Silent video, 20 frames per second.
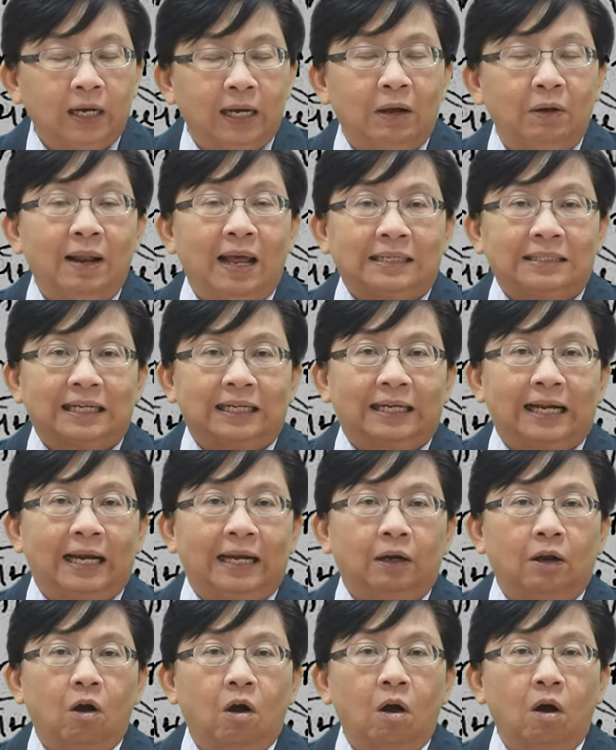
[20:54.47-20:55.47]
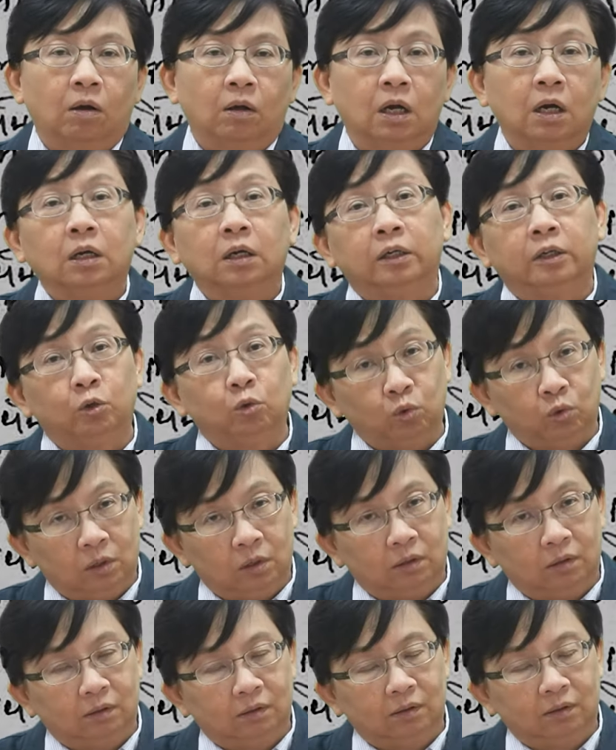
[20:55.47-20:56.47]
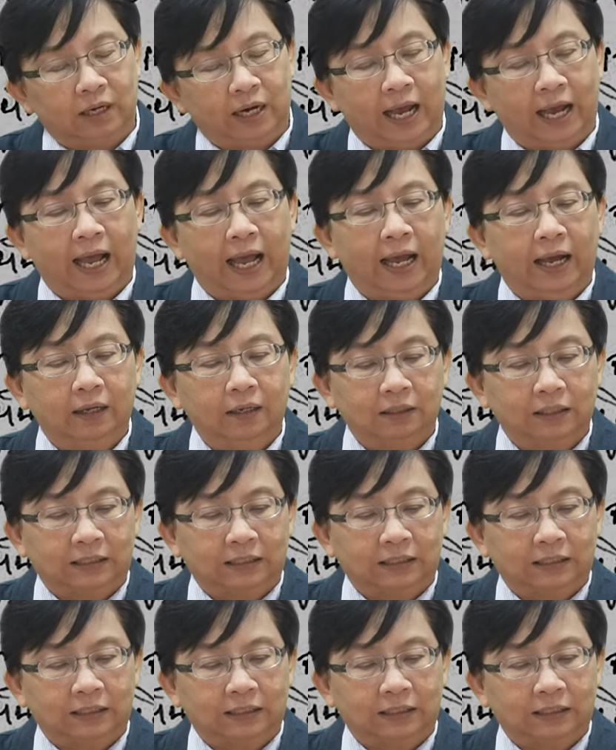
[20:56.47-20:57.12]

แล้วหลังจากนั้นก็เกินดุลนะคะ